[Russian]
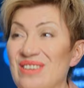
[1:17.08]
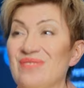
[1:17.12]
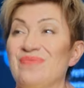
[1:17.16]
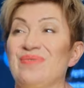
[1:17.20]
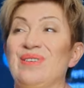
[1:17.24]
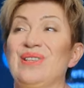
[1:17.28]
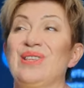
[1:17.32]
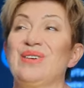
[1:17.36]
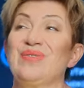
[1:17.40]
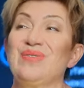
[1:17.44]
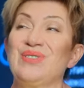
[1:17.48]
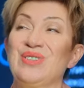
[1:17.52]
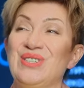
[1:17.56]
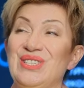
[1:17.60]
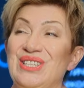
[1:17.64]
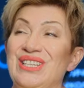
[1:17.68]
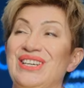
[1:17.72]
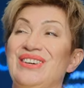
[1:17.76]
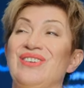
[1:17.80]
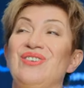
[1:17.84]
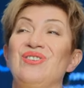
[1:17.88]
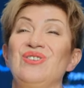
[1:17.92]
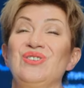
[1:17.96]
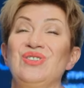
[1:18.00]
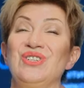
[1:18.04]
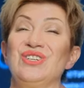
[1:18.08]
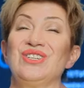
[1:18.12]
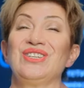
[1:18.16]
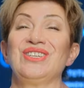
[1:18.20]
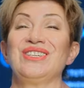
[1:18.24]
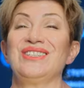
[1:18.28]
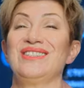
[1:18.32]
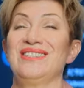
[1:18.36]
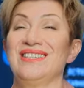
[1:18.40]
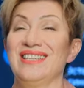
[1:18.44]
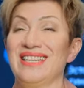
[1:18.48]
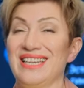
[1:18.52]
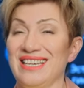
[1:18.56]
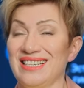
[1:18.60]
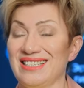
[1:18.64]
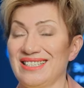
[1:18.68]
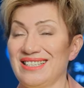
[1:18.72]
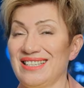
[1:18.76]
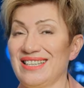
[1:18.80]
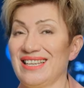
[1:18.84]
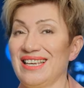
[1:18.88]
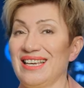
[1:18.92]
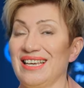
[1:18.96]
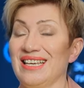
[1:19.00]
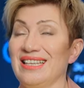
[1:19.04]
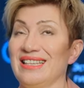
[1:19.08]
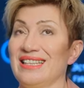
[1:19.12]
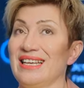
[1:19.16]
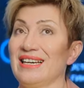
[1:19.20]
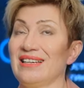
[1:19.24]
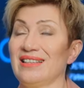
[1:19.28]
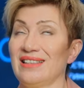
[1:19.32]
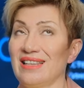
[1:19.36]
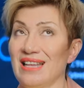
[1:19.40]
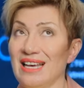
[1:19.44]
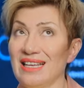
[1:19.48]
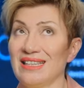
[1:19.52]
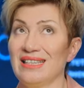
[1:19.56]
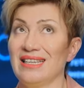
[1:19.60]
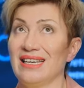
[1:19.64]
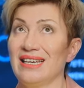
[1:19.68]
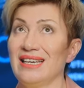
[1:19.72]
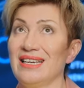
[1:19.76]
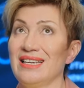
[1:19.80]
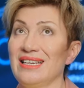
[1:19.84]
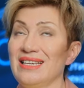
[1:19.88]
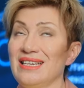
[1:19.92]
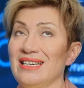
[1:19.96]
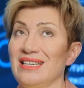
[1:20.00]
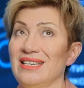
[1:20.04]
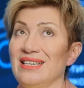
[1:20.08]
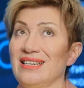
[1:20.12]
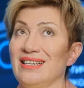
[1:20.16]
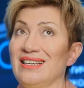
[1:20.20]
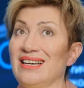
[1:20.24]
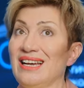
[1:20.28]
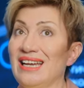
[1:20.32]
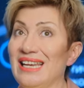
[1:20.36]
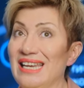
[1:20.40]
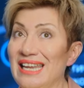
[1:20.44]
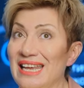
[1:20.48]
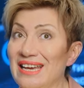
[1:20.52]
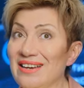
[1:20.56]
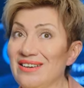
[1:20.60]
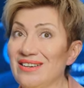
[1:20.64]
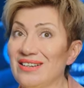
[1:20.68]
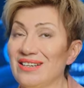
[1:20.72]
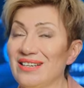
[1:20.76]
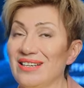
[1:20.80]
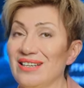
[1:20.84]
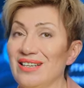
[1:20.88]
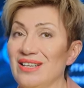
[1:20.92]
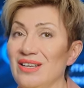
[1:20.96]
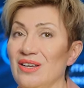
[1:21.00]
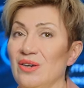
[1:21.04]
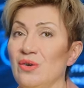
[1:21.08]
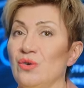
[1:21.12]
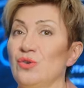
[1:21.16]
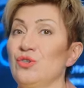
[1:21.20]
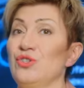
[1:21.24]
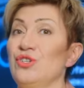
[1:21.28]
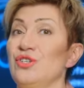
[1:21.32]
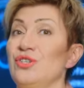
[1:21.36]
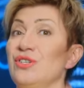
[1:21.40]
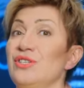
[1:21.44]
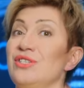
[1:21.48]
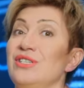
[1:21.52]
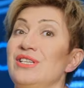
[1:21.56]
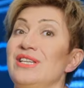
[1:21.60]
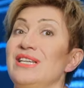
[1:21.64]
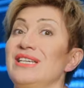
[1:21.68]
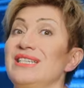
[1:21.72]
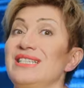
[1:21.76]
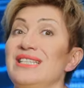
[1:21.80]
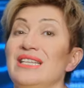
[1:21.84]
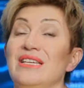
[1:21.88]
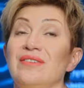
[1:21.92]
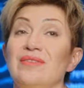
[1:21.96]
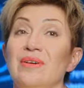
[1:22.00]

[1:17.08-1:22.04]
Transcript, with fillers: потому что очень интересные доклады коллег, очень интересные